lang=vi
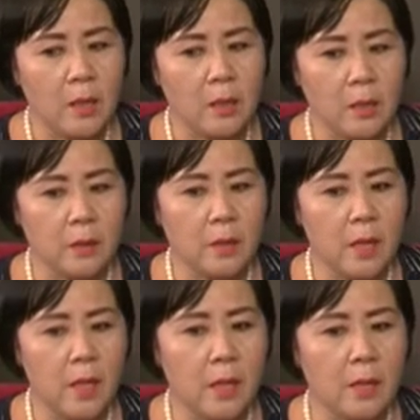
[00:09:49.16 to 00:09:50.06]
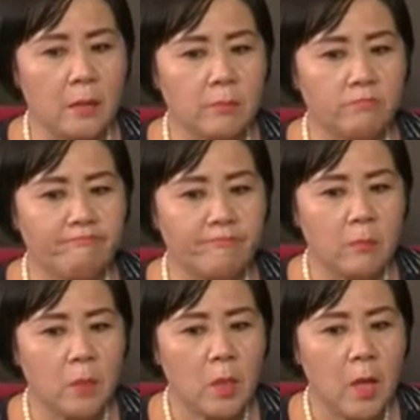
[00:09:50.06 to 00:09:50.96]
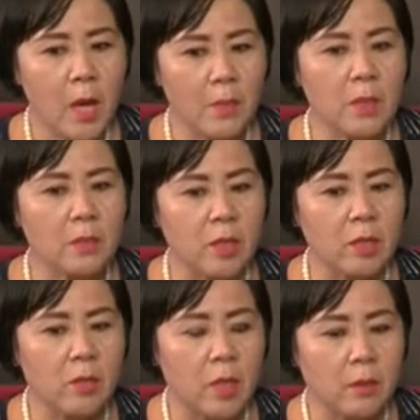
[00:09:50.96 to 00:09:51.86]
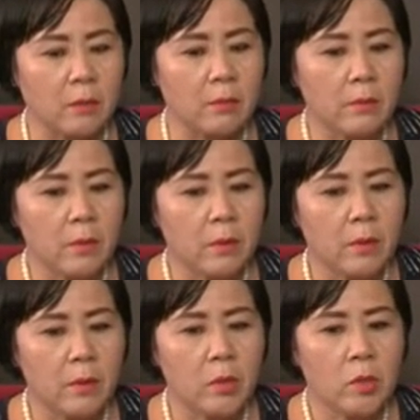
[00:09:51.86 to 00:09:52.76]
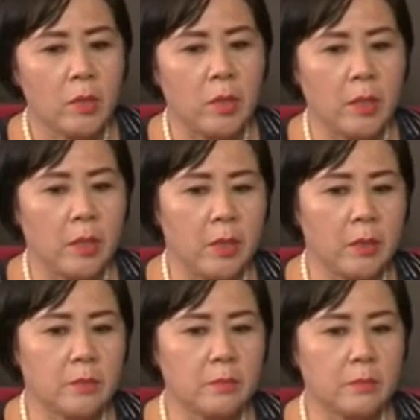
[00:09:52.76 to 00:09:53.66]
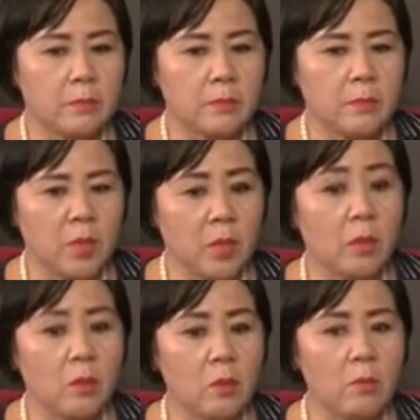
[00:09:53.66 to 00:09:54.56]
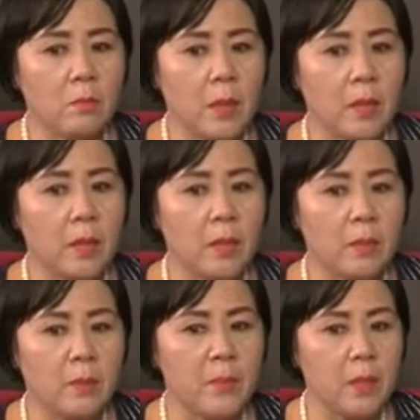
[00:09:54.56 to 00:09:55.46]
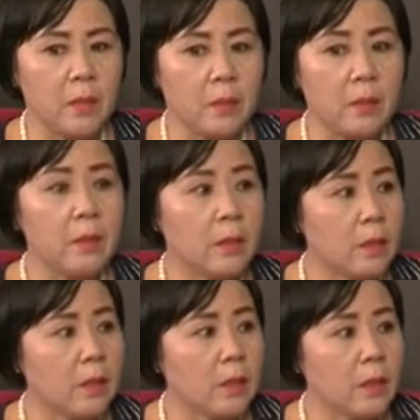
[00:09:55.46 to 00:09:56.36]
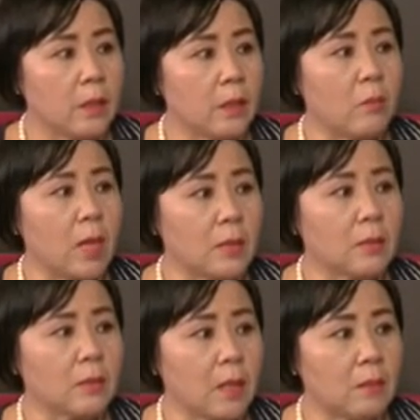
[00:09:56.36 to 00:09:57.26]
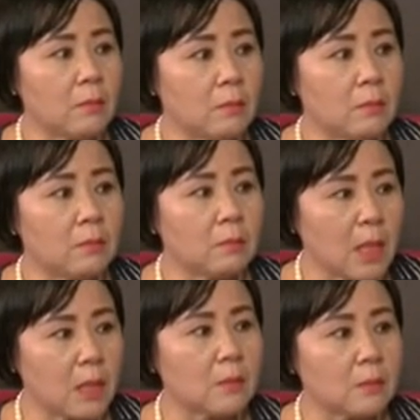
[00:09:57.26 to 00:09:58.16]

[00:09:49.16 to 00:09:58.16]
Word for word: những áp lực tinh thần thì ờ, chỉ có lúc mà khi mà bị cơ quan chức năng bắt